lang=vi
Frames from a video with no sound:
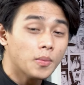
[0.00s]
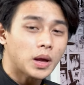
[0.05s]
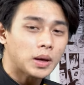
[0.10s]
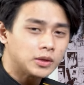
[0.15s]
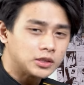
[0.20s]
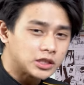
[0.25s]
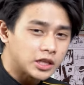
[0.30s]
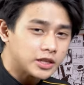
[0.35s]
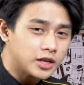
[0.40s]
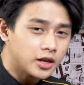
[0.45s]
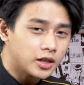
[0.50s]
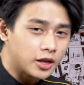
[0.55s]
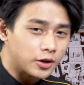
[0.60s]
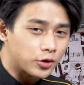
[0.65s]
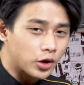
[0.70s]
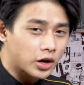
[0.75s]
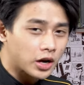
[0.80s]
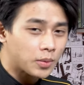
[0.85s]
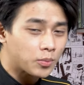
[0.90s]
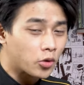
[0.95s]
Hôm nay mình sẽ giới thiệu
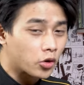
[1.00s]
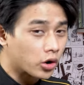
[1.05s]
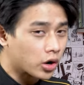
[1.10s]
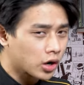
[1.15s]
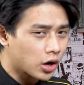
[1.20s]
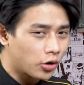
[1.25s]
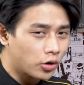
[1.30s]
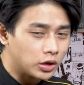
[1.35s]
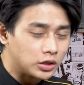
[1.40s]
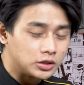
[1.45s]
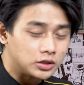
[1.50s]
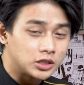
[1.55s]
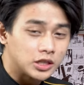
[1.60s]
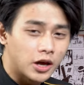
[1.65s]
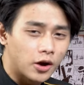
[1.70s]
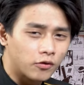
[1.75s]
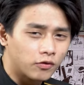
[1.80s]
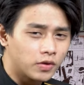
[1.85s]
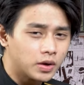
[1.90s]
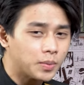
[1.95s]
cho anh em một cái cấu hình
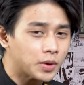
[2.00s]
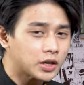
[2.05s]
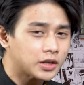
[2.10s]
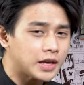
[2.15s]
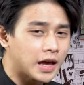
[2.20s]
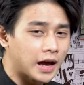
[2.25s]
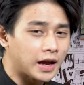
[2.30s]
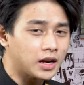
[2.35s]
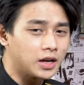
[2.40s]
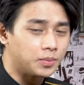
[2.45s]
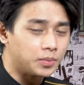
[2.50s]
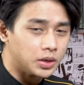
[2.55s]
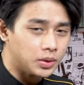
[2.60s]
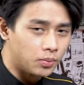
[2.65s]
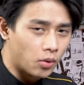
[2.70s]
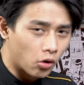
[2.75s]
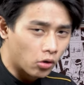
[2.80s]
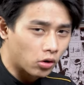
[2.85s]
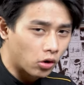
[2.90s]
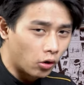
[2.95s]
xeon với mức giá là
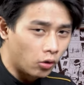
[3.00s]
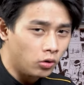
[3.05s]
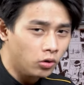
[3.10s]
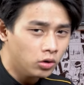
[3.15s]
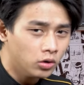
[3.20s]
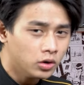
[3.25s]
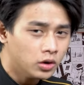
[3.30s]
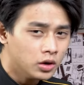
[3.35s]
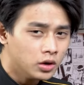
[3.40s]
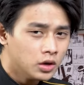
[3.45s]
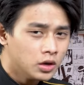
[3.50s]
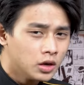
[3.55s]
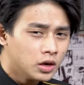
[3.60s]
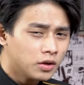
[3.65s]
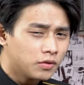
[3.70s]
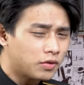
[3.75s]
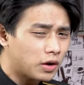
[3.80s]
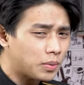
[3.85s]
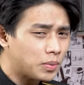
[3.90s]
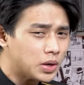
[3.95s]
11 củ
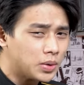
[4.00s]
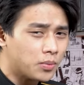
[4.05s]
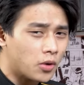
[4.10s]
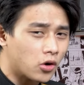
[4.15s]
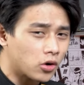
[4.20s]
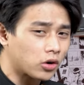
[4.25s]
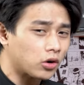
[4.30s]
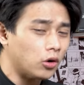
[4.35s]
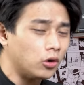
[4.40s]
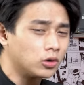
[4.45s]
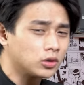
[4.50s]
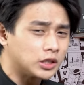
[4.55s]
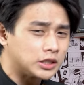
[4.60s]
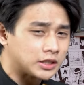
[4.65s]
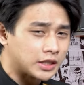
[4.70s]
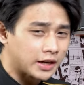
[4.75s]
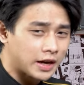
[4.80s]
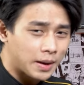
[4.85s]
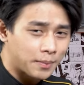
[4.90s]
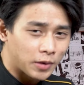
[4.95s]
Và 11 củ thì
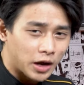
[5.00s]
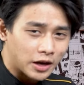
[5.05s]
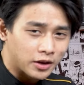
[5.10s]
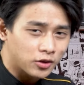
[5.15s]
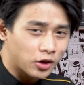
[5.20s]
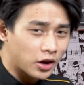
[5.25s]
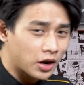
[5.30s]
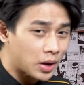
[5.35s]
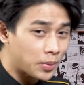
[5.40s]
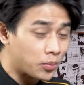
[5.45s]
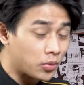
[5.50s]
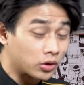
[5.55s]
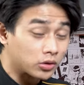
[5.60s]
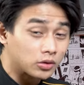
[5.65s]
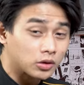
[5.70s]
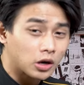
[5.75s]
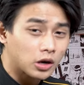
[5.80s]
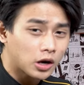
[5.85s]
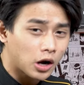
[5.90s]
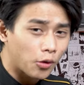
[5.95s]
sẽ đem lại cho anh em một
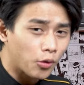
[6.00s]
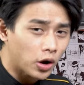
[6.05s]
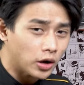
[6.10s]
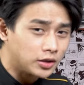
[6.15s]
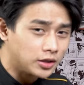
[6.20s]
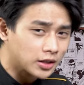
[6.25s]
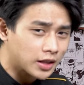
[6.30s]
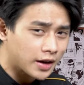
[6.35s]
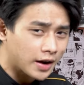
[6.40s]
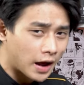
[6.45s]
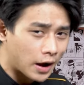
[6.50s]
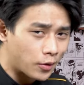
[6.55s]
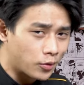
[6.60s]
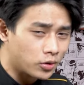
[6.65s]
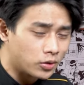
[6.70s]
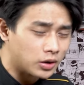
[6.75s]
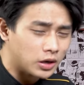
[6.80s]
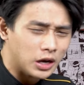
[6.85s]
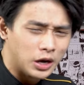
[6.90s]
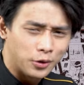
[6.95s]
cái cấu hình như thế nào,
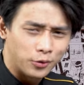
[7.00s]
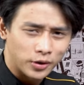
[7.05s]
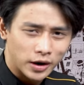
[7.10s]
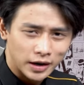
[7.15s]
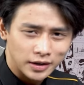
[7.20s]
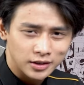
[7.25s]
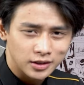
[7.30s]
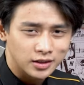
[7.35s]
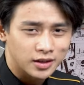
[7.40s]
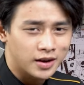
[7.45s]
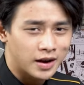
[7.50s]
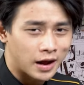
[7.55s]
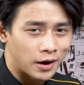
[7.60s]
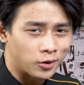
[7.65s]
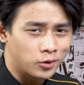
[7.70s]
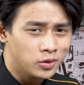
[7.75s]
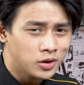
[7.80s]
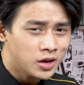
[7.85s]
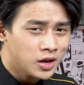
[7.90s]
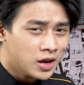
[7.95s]
hiệu năng như thế
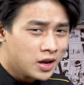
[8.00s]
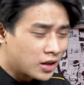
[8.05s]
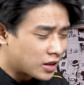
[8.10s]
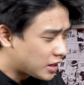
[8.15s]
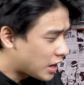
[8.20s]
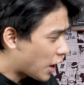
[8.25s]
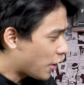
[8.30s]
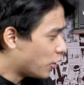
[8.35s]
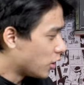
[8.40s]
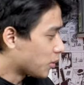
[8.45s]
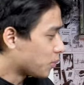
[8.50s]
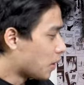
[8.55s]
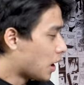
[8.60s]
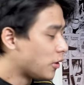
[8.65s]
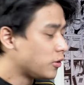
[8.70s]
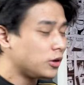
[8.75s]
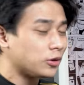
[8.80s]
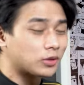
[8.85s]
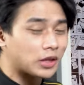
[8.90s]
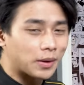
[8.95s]
nào Treo được
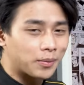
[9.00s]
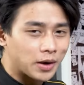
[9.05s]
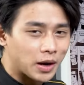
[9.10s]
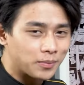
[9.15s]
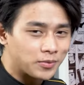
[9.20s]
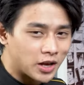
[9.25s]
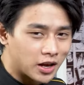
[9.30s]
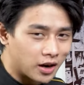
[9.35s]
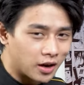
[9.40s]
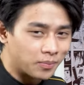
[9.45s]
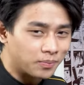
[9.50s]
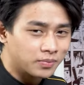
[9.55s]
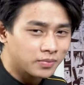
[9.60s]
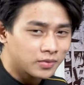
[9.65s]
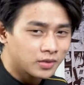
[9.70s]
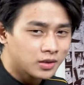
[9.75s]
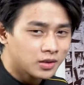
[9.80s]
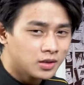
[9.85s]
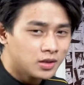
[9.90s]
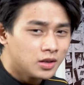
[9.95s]
bao nhiêu tab game giả lập
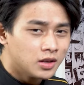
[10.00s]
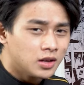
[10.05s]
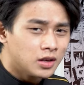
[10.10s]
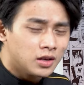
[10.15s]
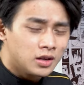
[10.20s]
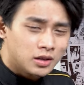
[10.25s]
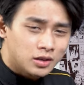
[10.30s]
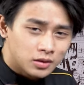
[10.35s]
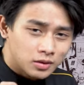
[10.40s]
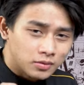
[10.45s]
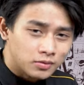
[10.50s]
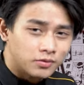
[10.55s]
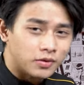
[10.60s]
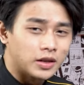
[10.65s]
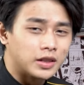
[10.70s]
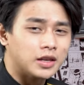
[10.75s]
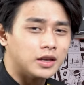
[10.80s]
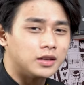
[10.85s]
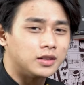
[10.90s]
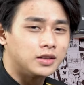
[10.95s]

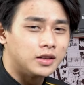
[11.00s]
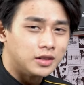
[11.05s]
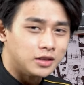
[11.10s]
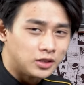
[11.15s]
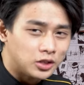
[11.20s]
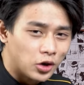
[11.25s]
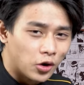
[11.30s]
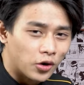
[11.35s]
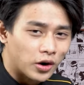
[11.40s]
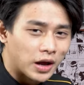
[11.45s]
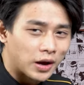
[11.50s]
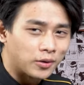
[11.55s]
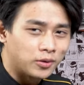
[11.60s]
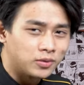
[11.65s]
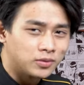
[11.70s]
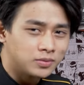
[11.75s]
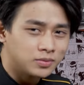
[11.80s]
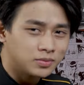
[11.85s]
Vậy thì chờ nào